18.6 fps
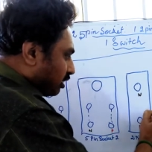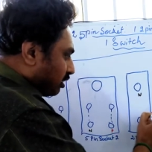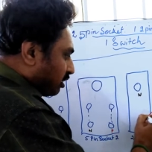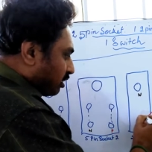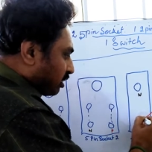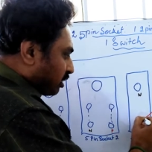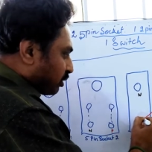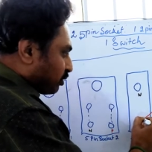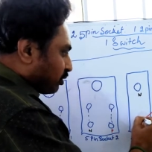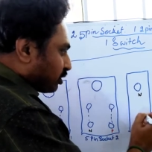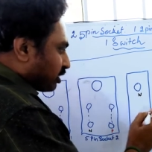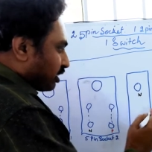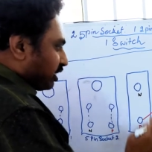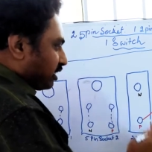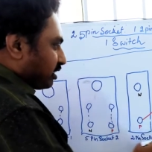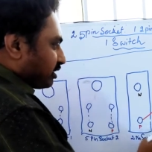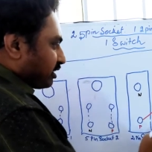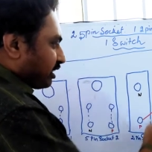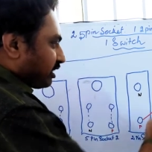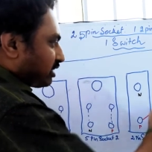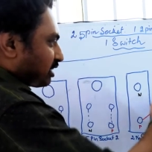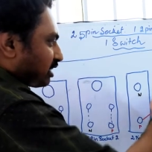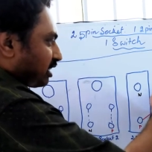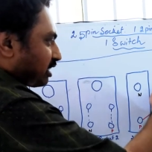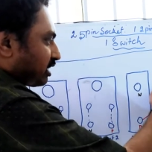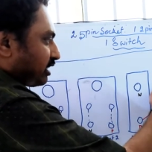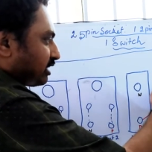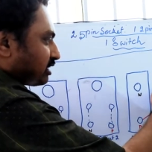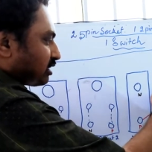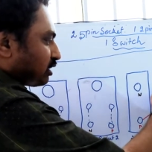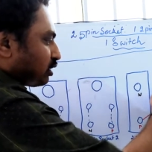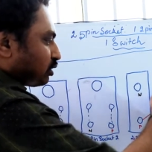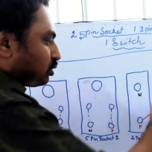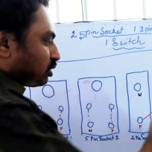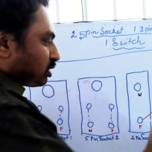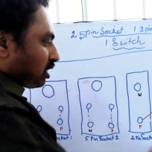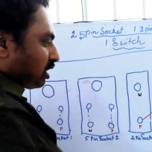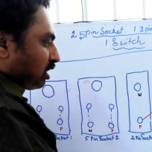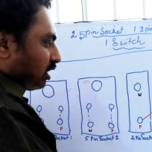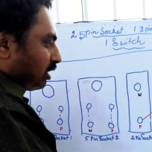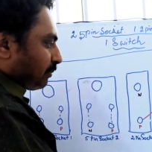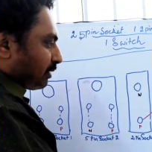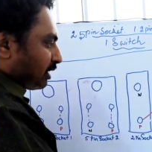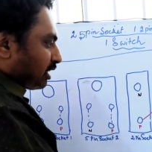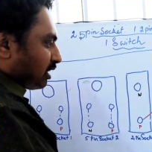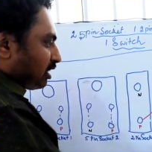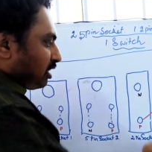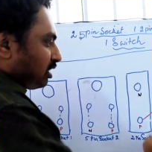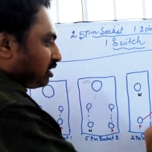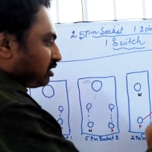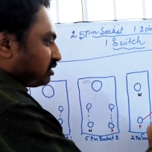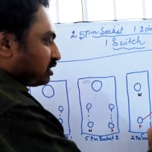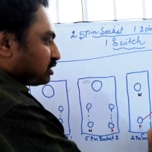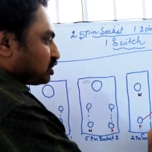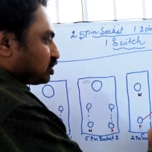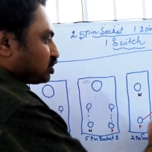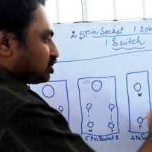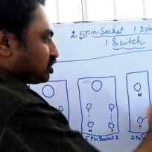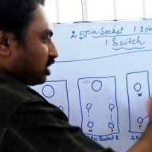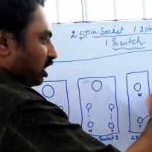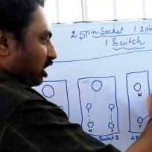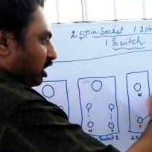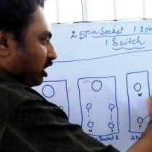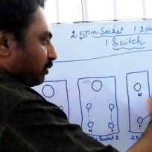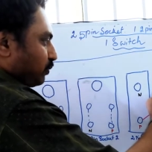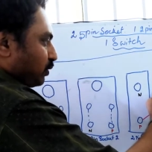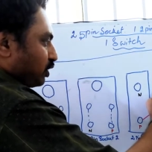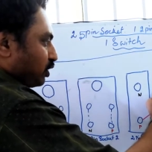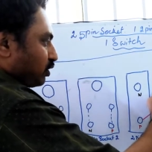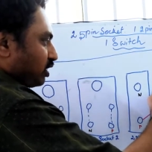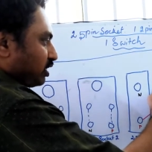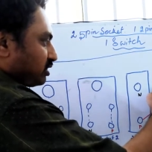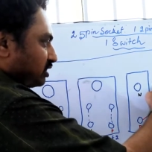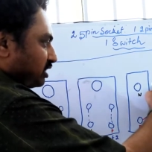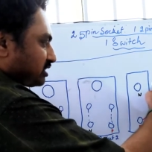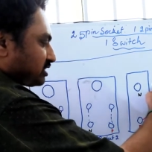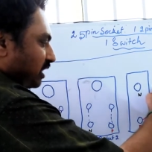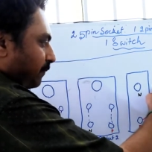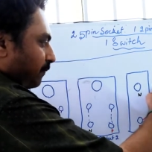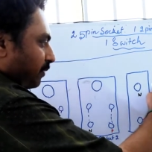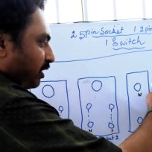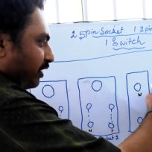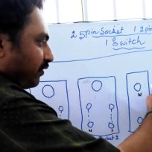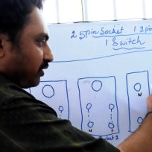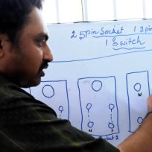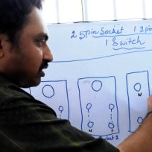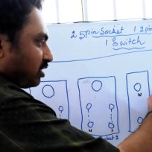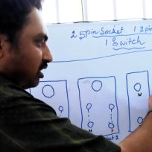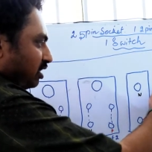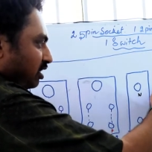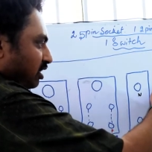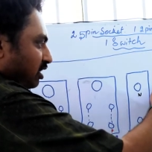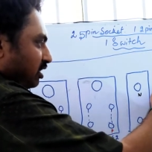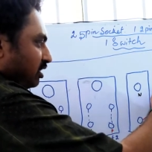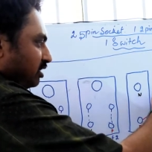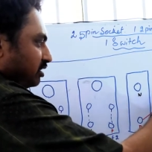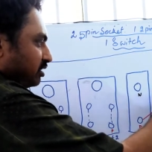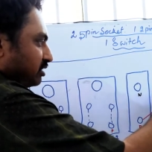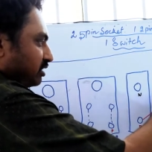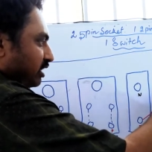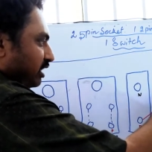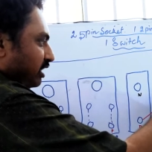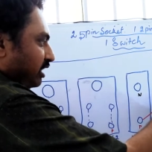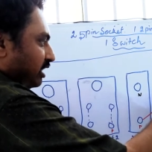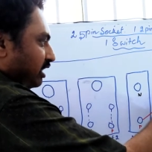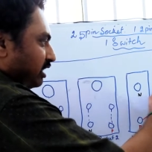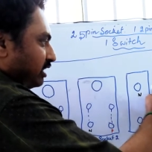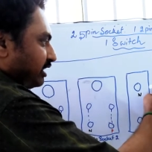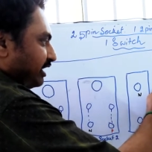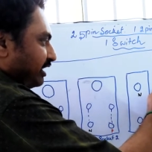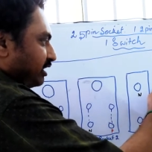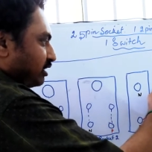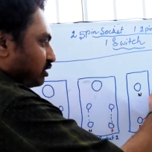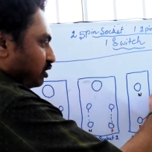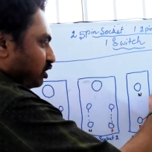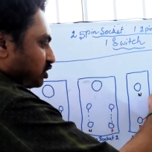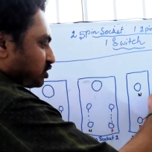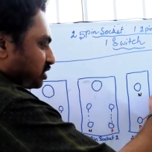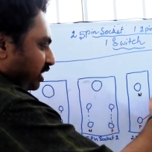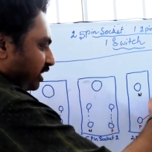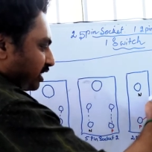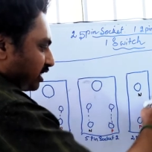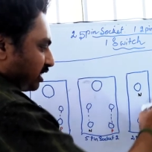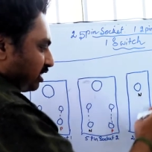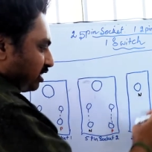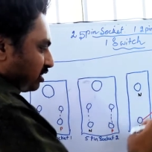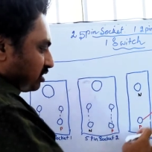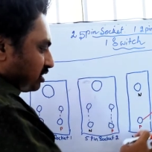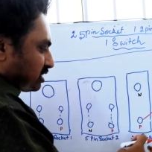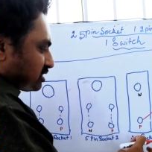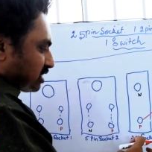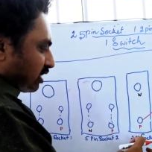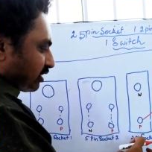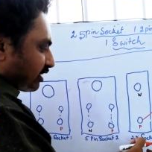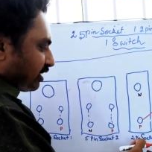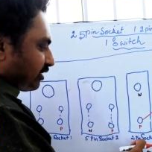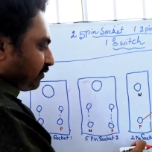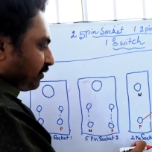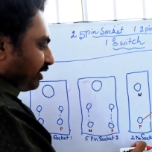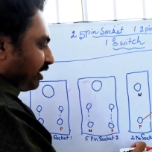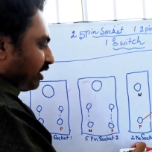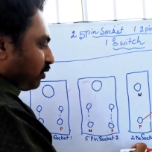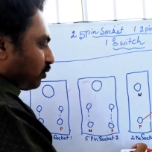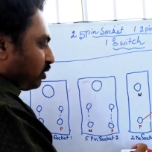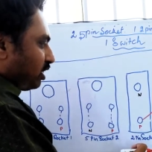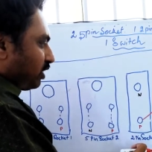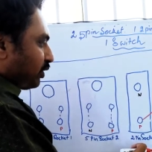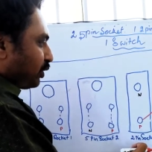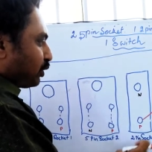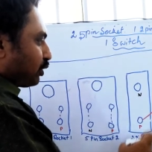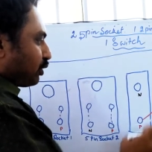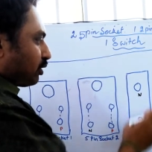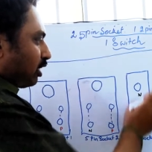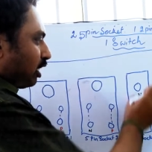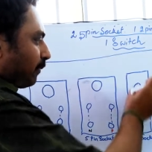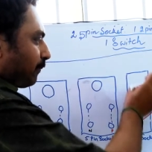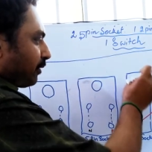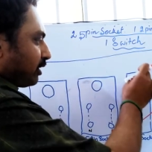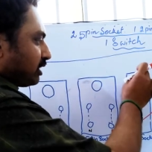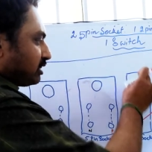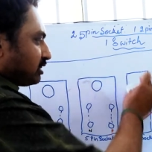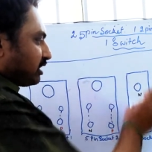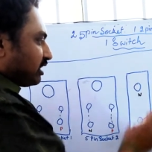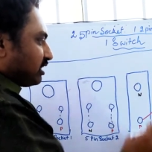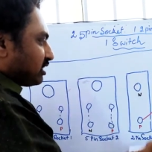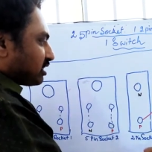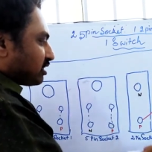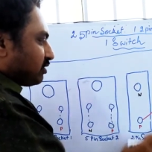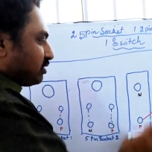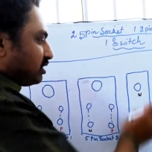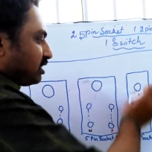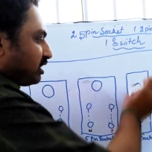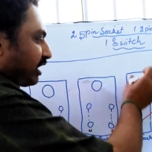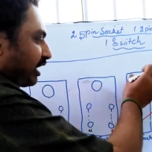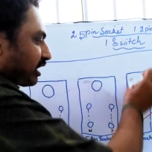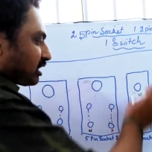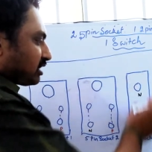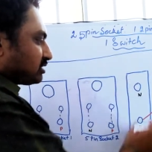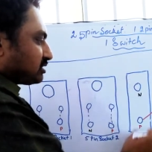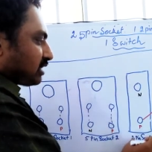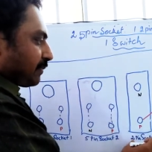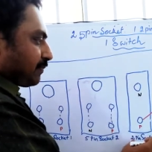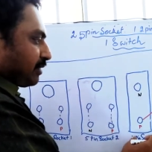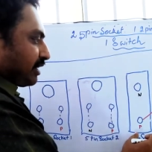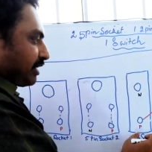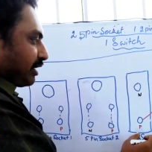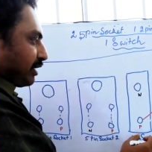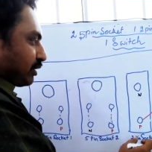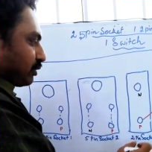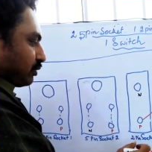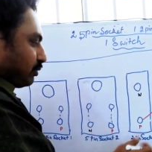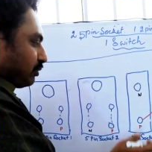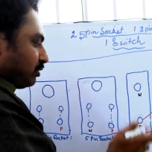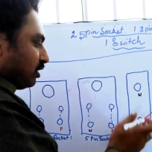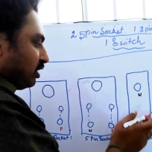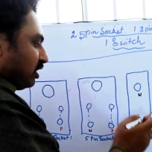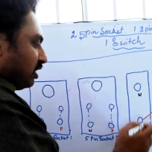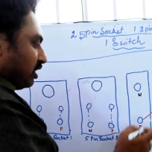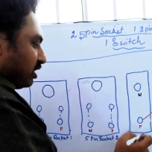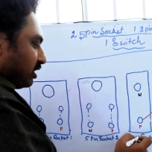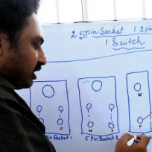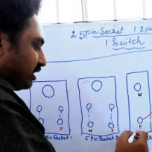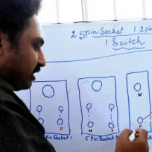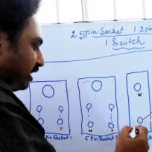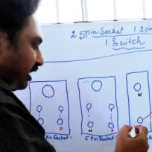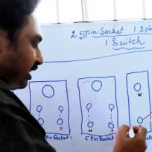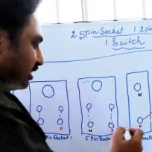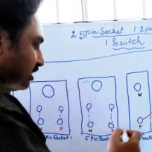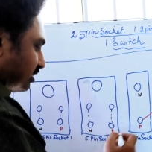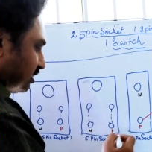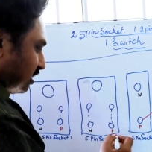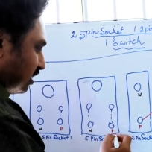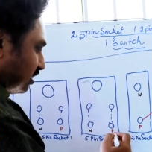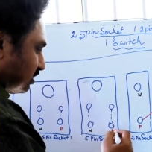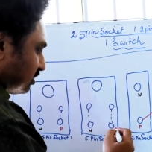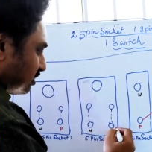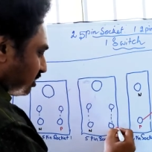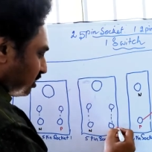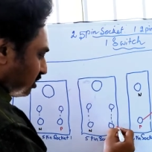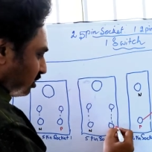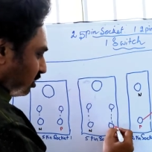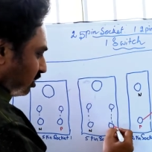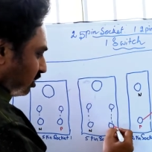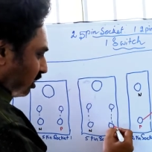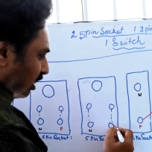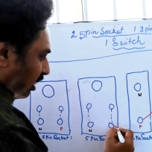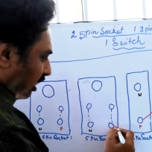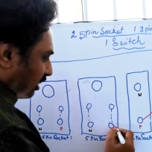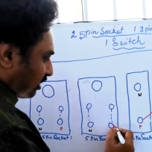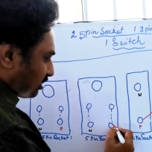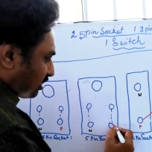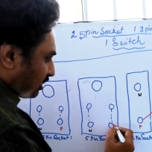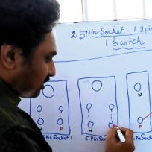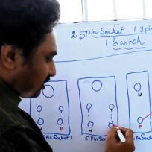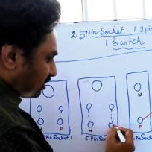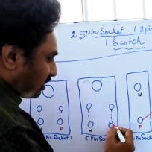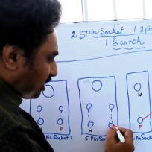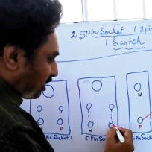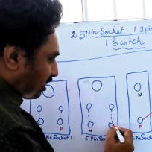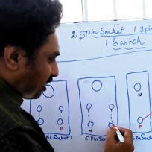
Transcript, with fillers: இங்கே கொடுக்குறேன் எதுக்காக இங்கே கொடுக்குறேன் அப்படின்னா இந்த சுவிட்சை ஆன் பண்ணோன்னே இந்த சப்ளை வந்து இந்த லீடு க்ளோஸ் ஆகி இந்த சாக்கெட் வழியாக உள்ளே வந்துடும் அப்போ இந்த இதுக்கு வந்து எனக்கு சப்ளை கிடைக்கும் இதே இதில் வந்து அடுத்து இந்த